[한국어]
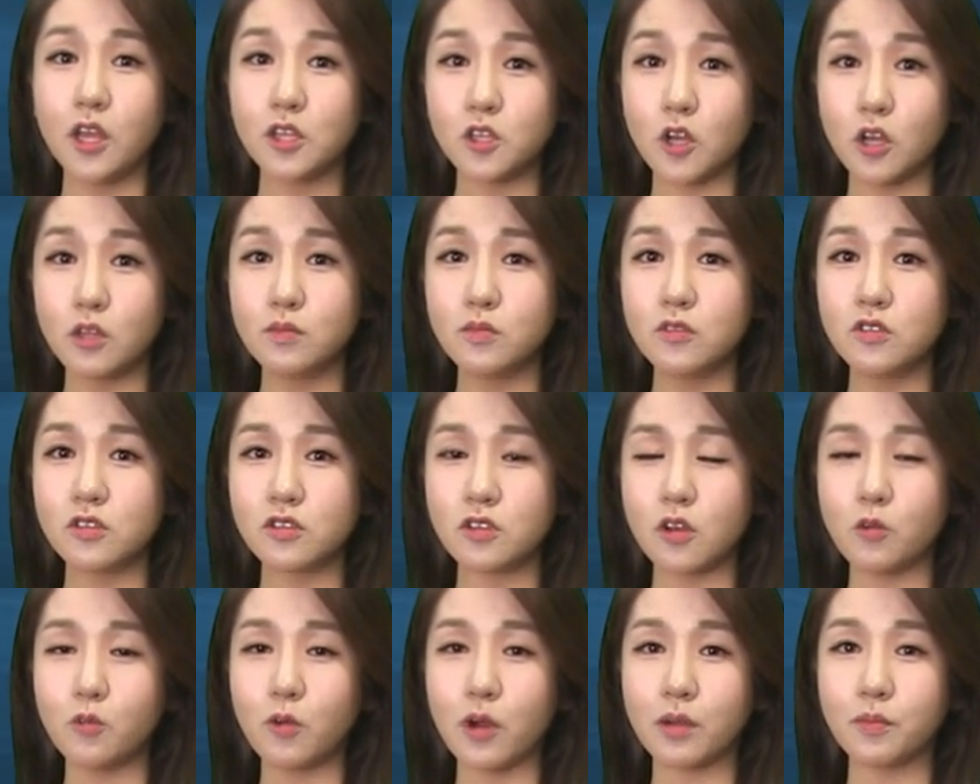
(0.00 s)

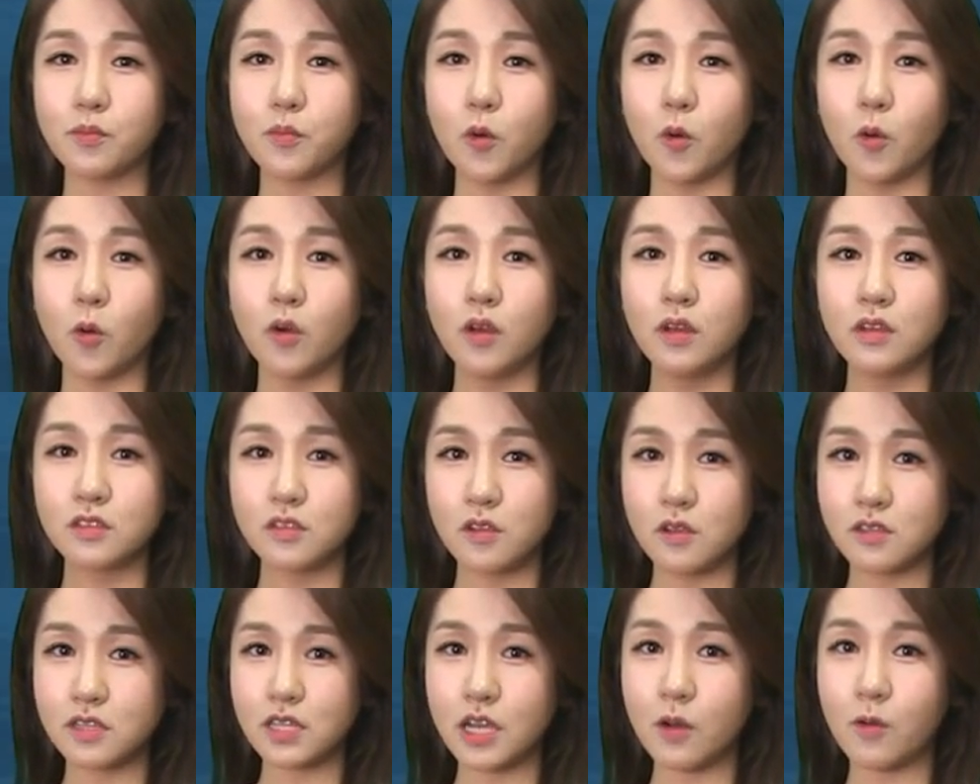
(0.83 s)
전문성 확보,
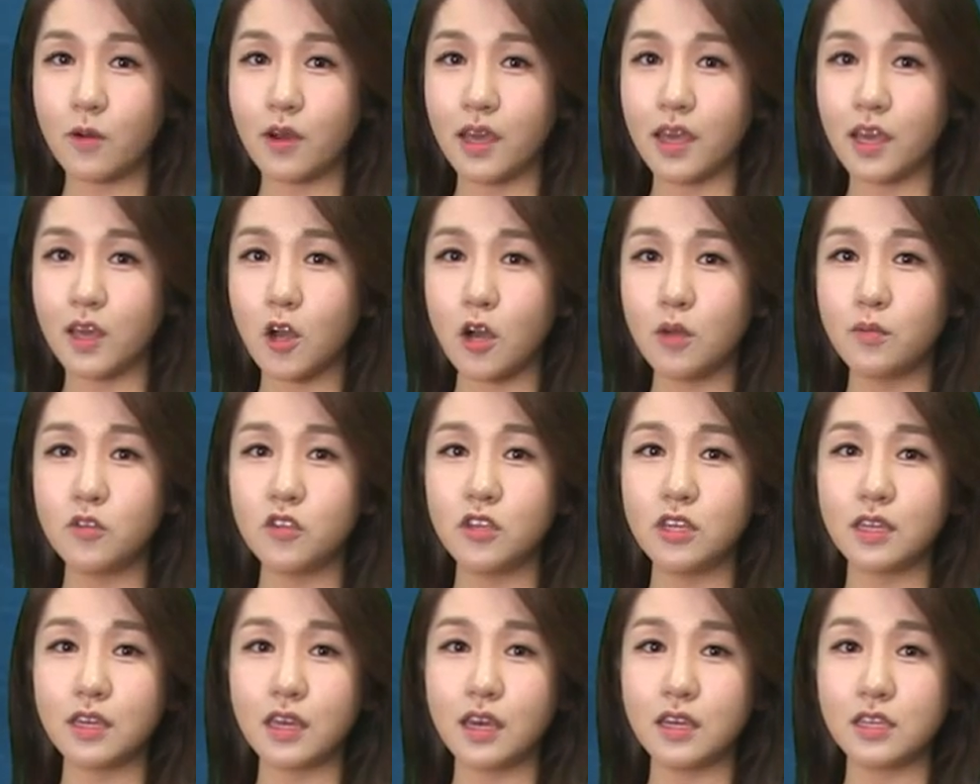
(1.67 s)
선사와의
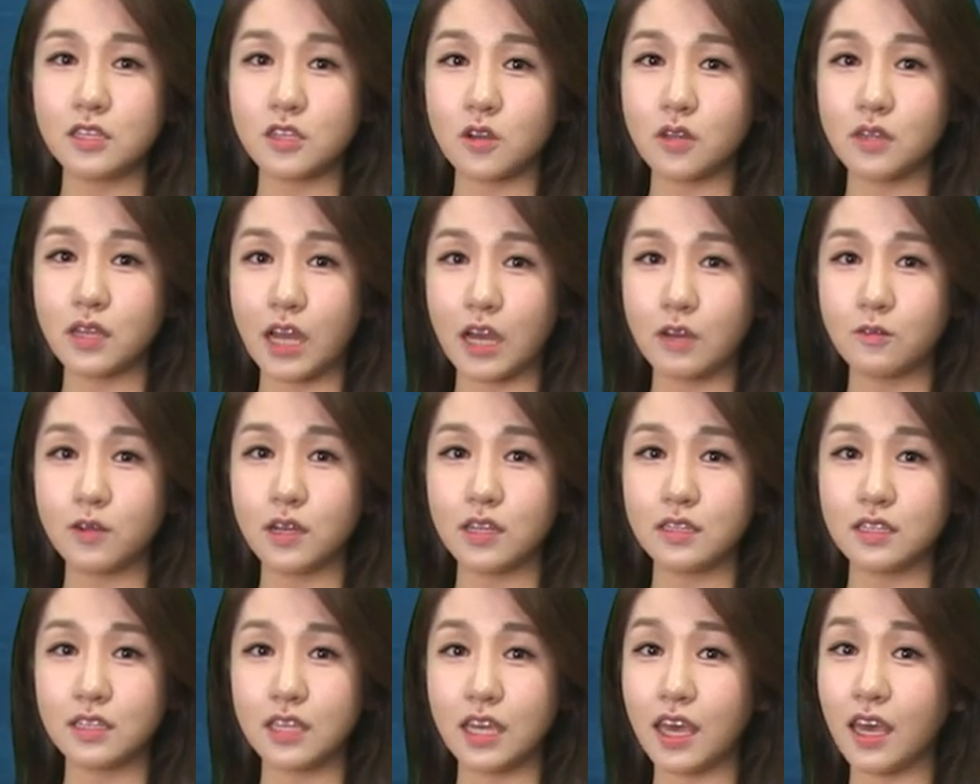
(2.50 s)
커뮤니케이션
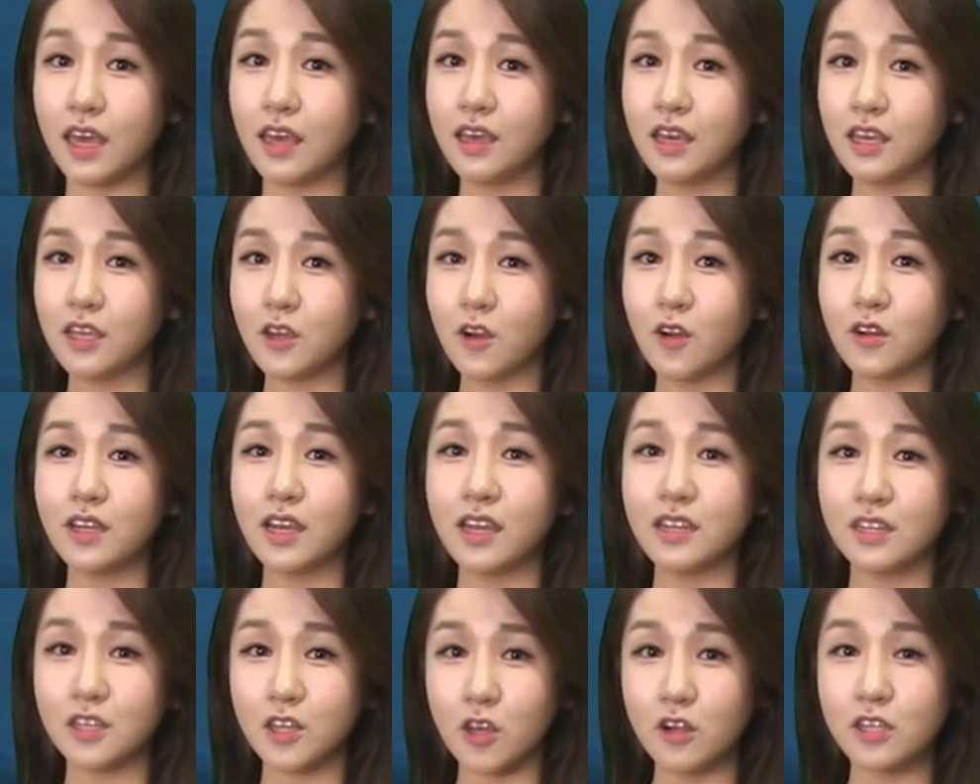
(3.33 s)
강화 등의
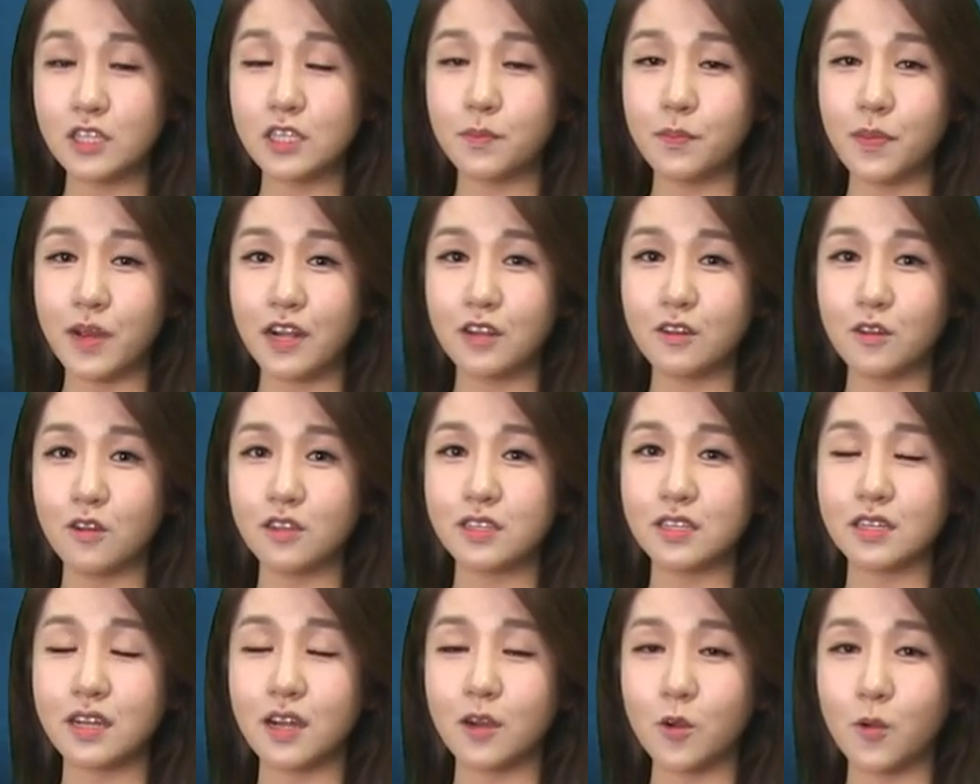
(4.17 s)
역량을 결집할
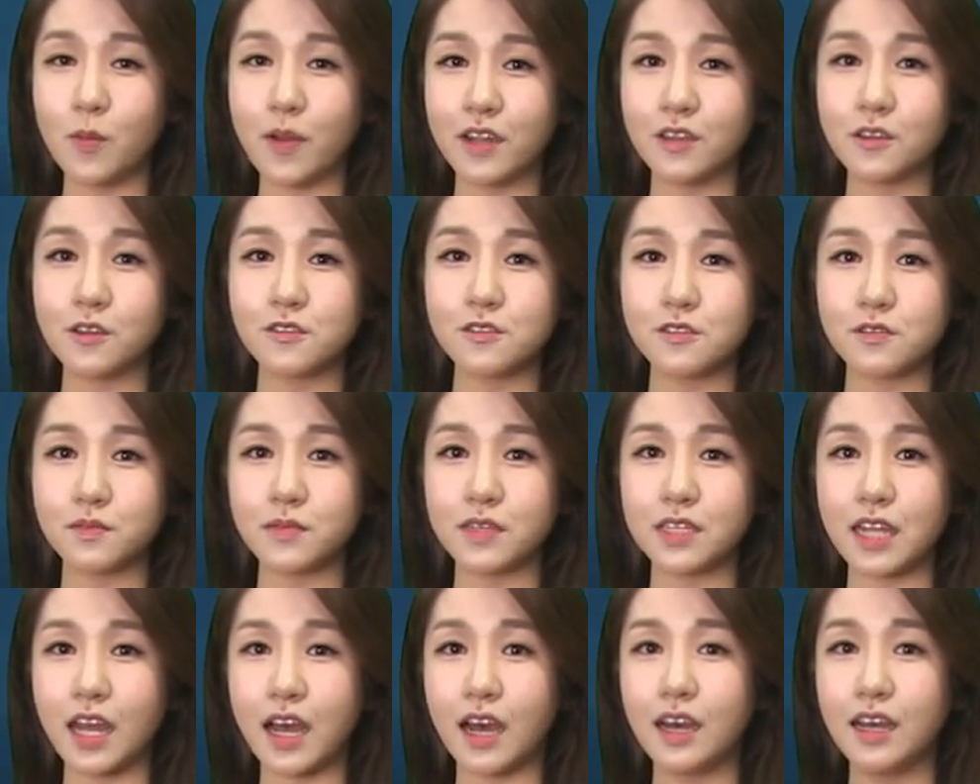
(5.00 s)
것이라고
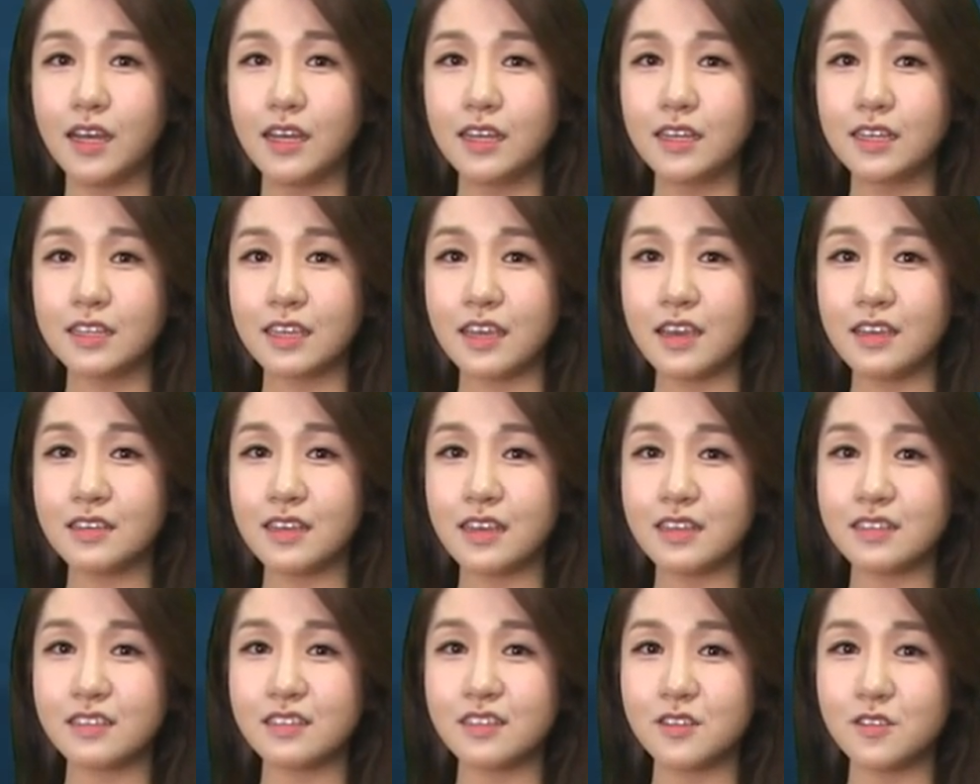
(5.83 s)
밝혔습니다.
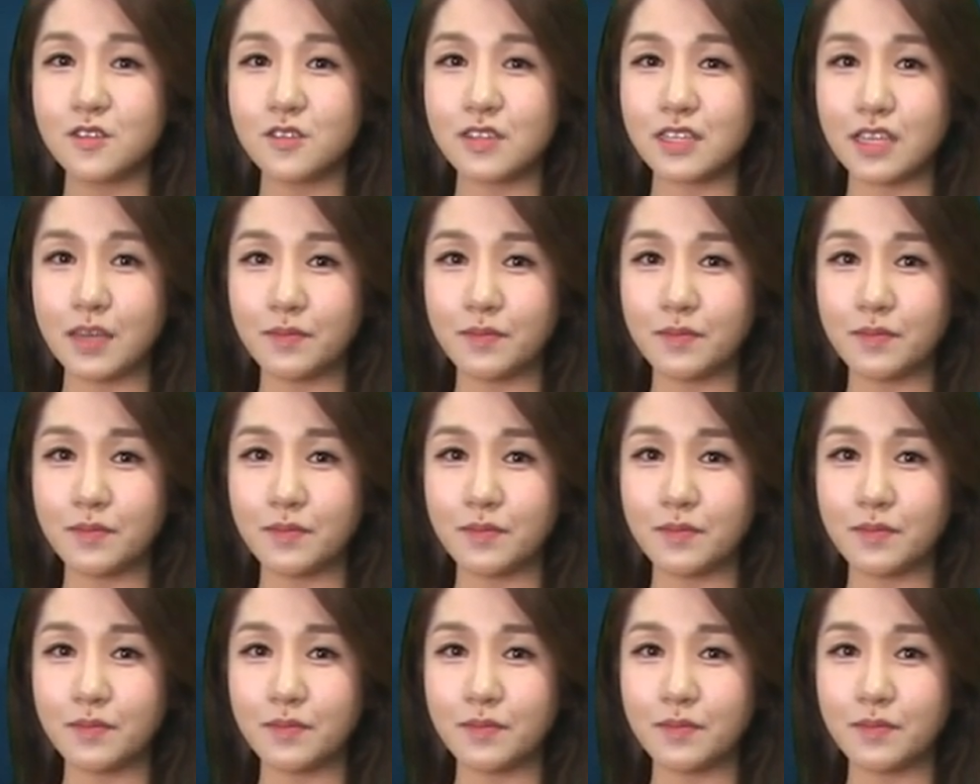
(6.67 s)
KSG 뉴스